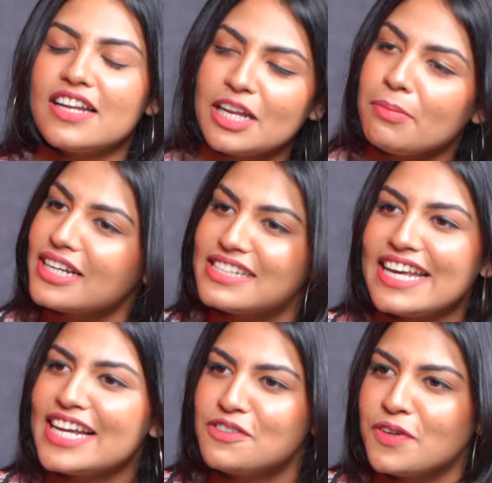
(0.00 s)
நிறைய பேருக்கு
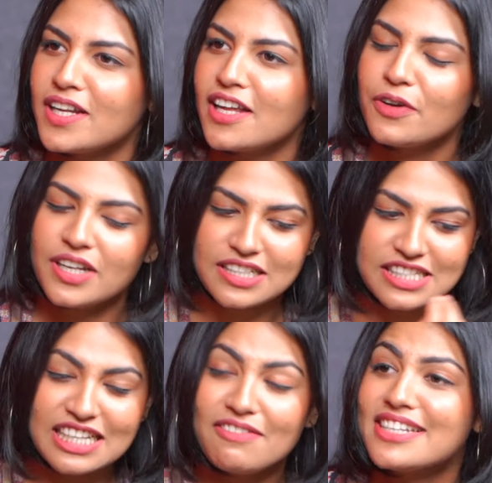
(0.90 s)
ஸ்டேஜ் பேர்லாம் இருக்கும்
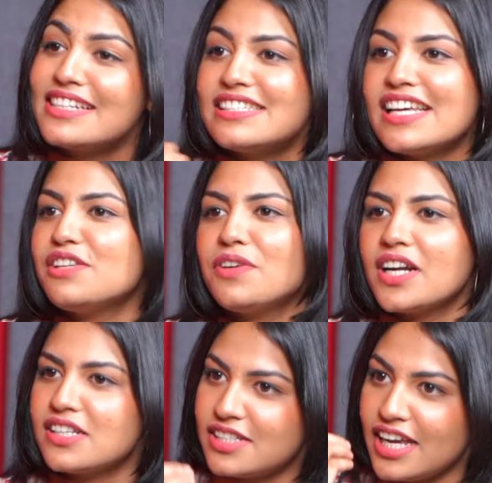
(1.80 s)
எனக்கு சின்ன வயசுலேயே ஸ்டேஜ் பேர்
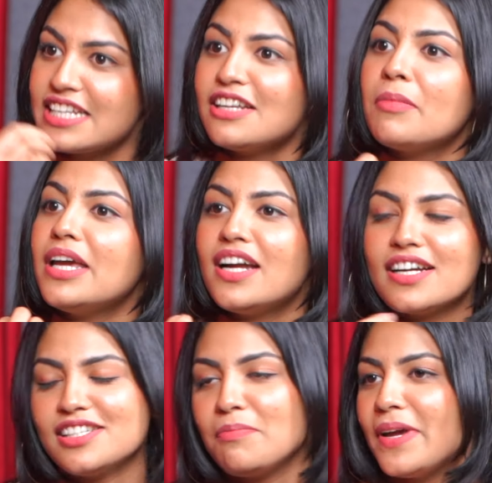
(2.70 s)
கிடையாது ஸ்டேஜில் மைக்
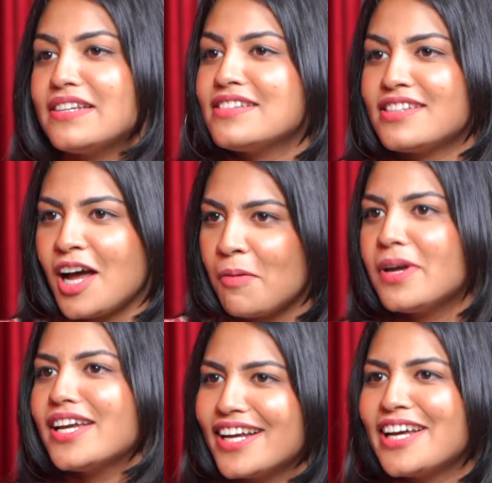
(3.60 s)
கிடச்சா
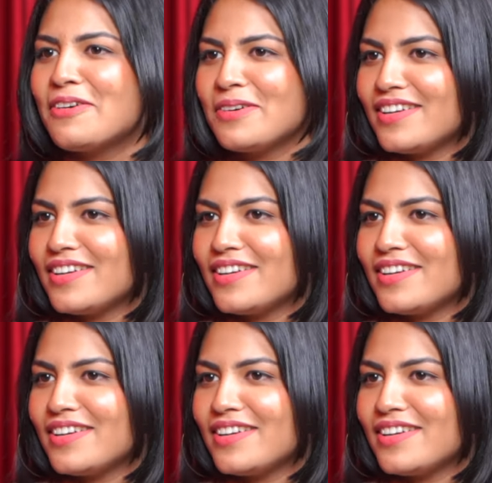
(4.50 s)
பேசாமல் இருக்கிற